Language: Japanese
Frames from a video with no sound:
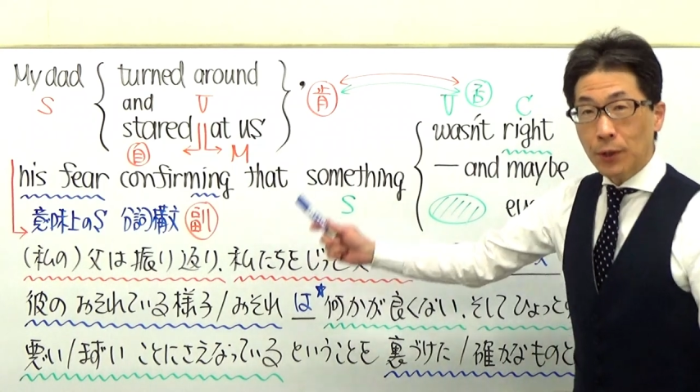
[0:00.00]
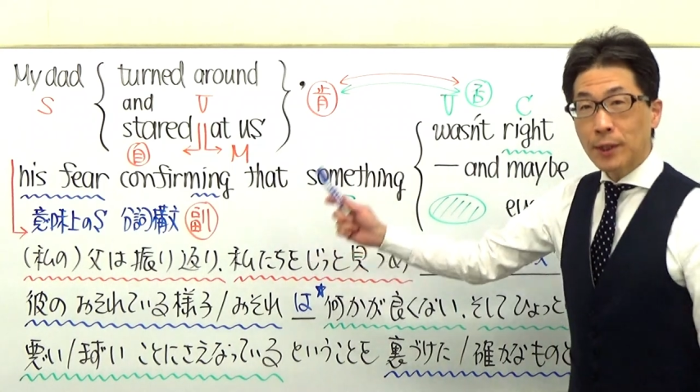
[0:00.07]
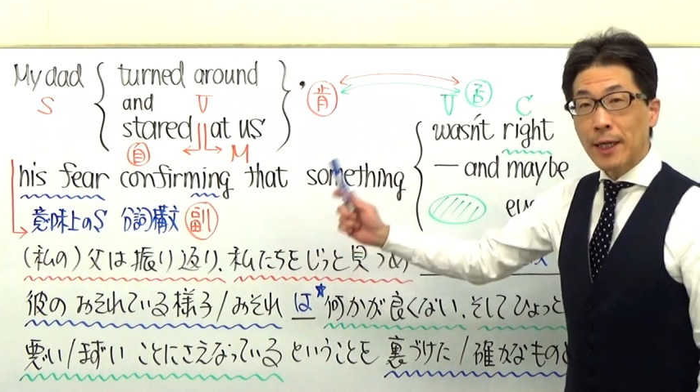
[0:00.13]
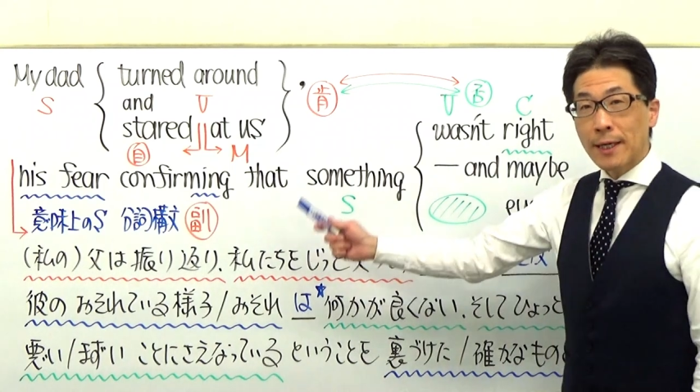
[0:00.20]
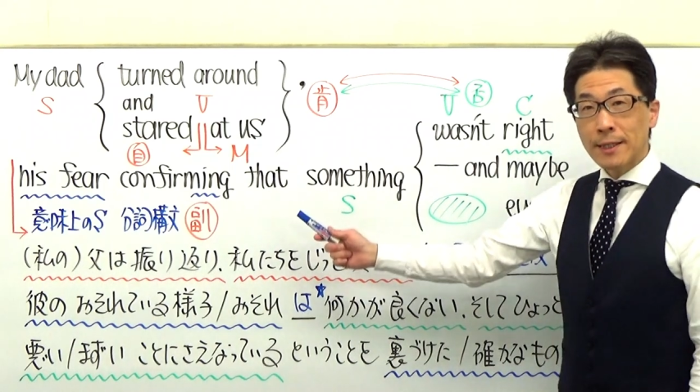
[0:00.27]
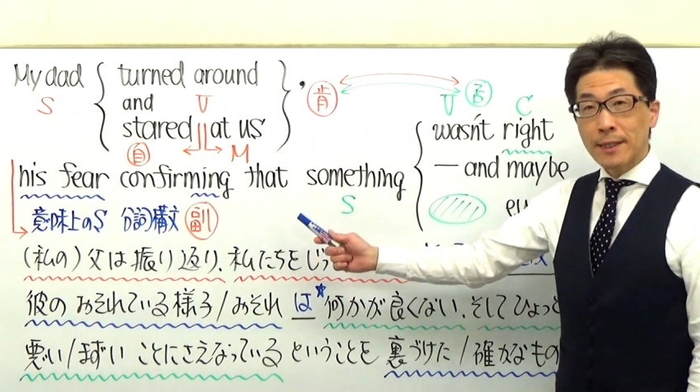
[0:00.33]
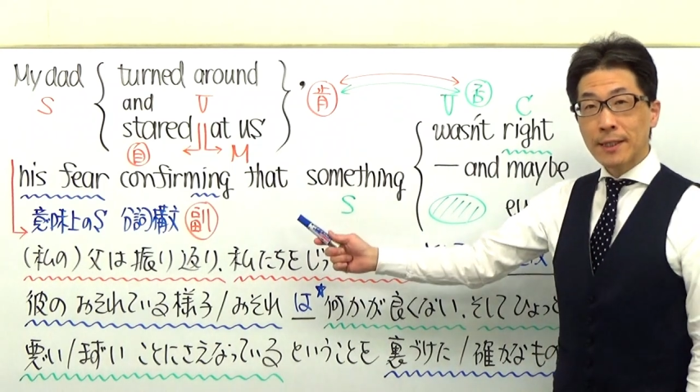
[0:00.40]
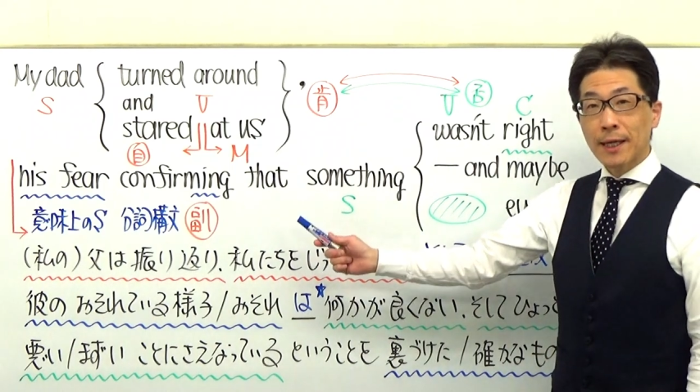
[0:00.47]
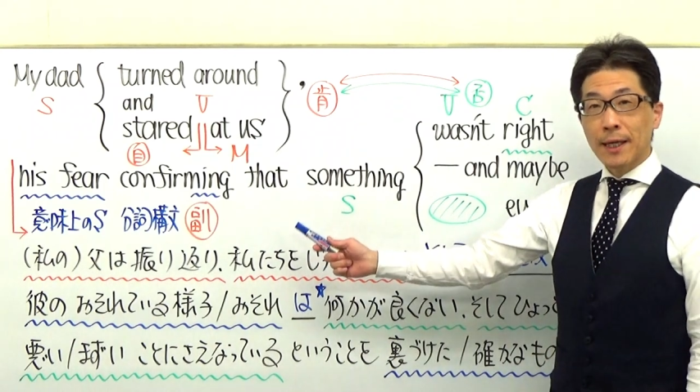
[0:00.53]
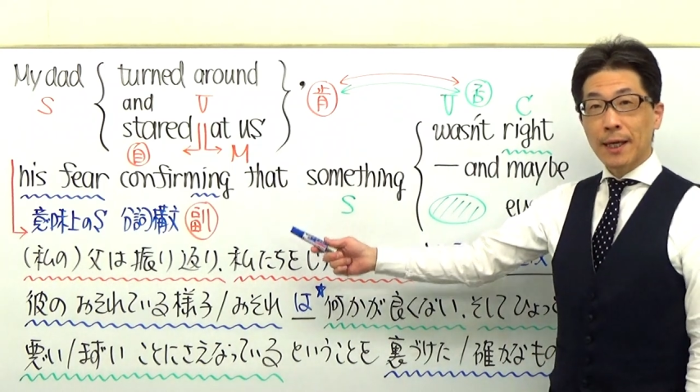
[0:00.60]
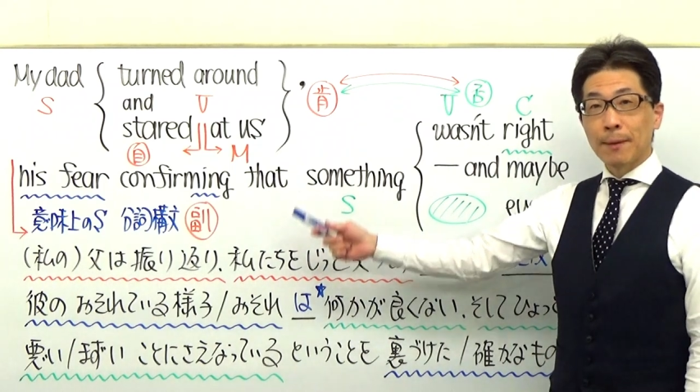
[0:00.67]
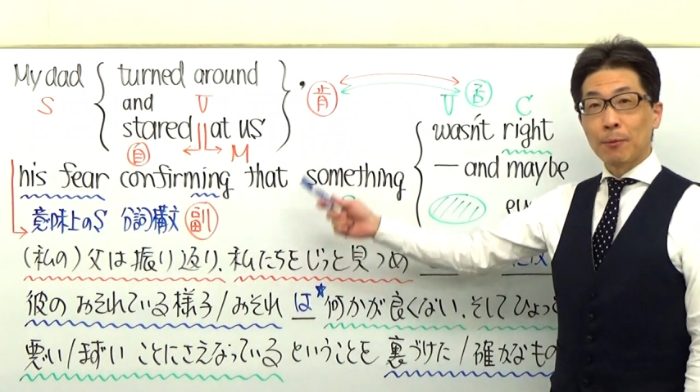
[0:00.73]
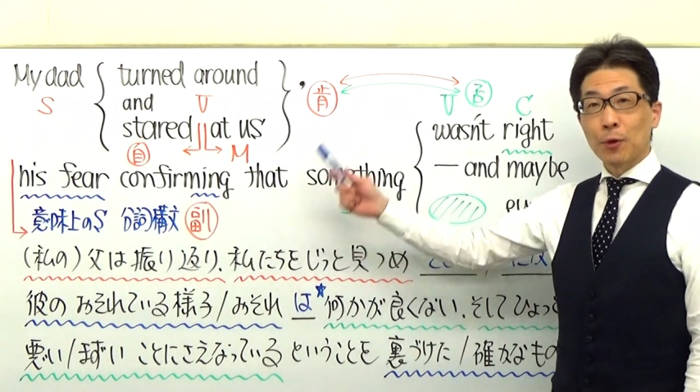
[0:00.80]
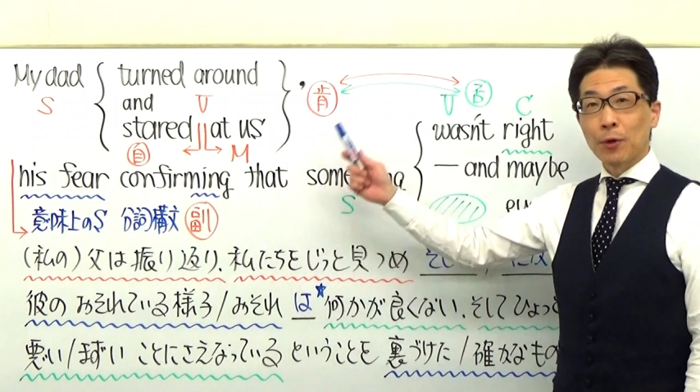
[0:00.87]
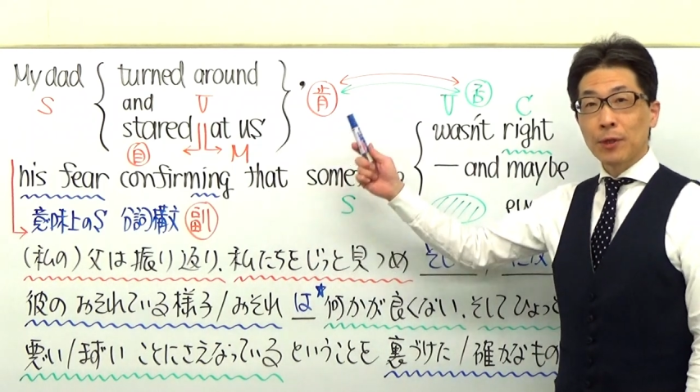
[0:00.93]
確か
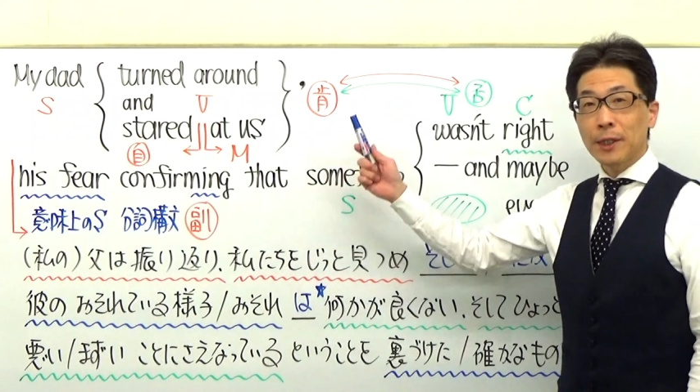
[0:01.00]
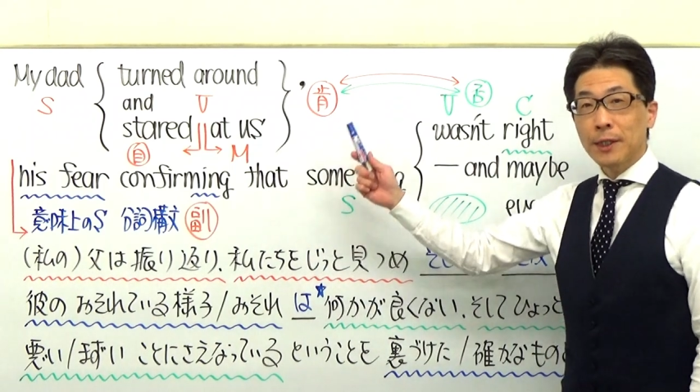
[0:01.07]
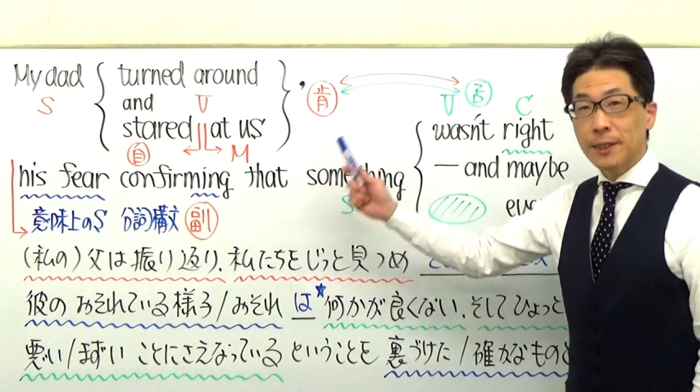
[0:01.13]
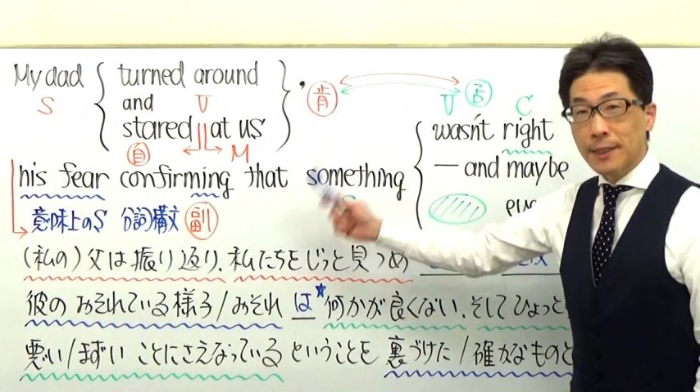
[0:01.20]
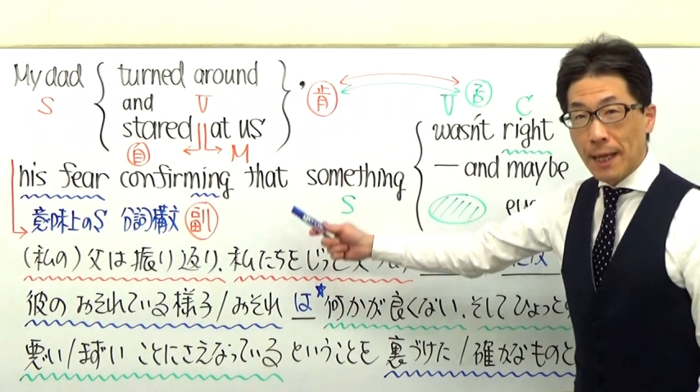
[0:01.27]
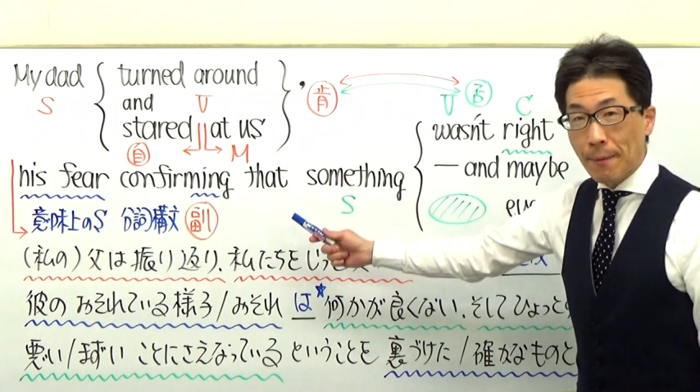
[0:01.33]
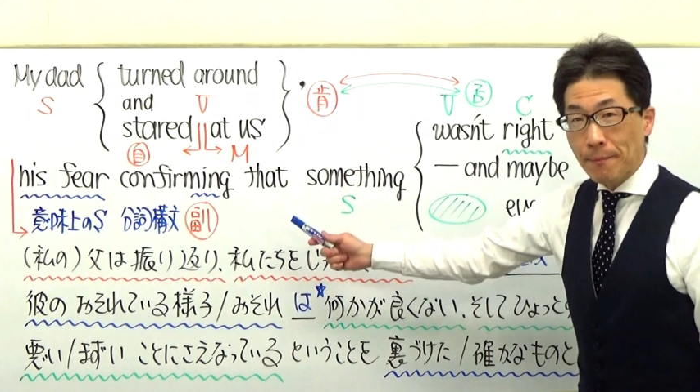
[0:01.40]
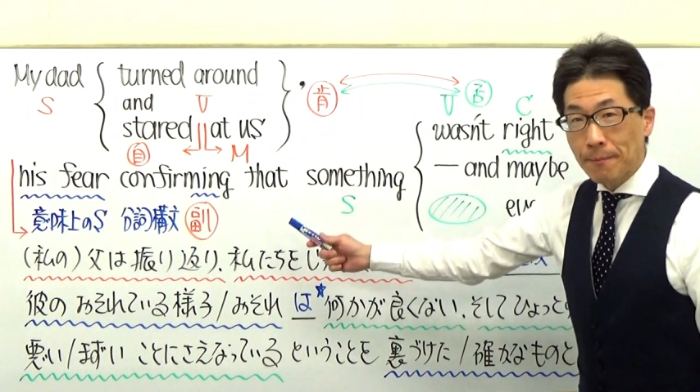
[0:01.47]
なものにした。